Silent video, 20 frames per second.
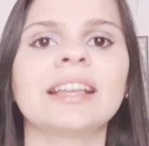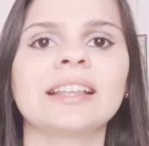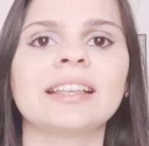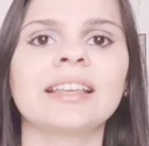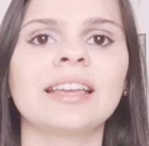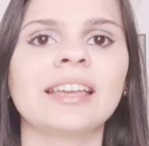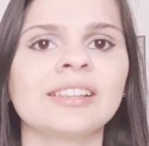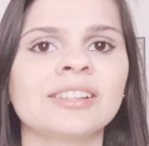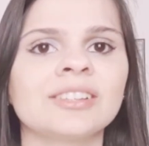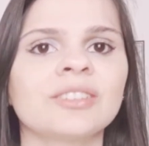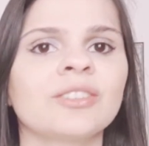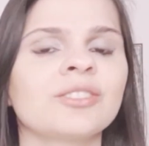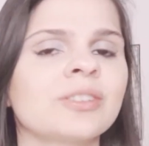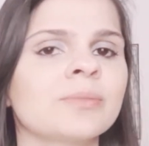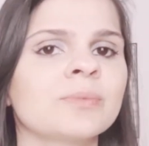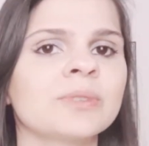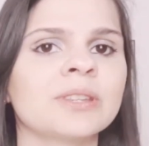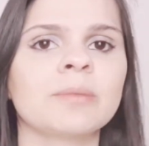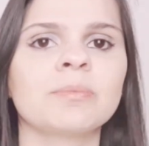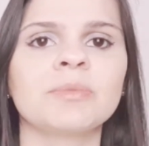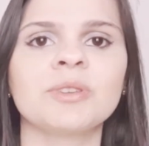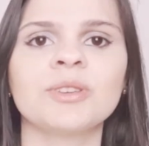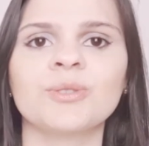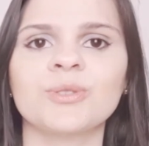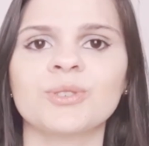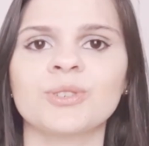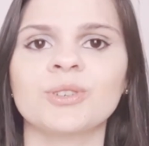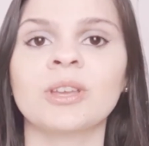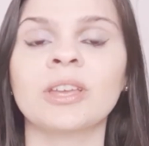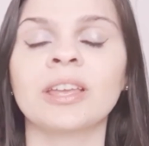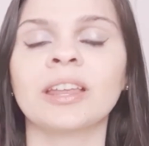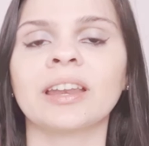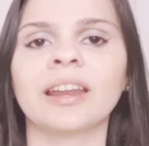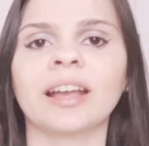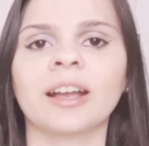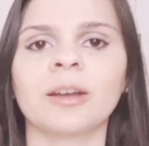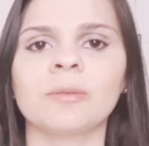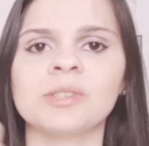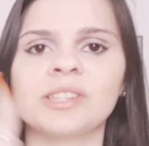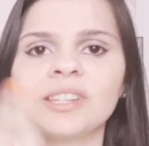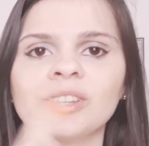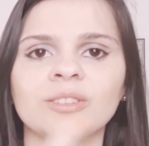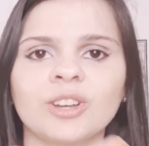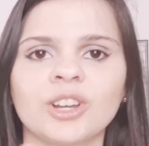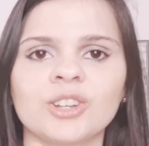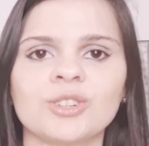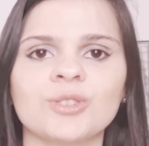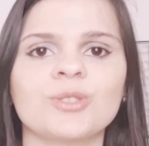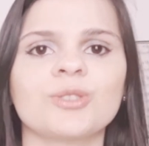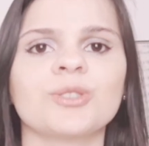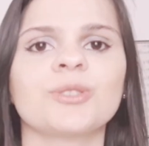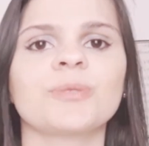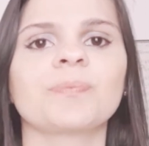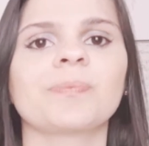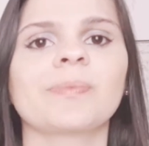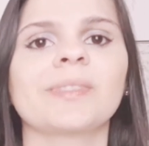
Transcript: É, nós somos amigos." Na cabecinha do cachorro.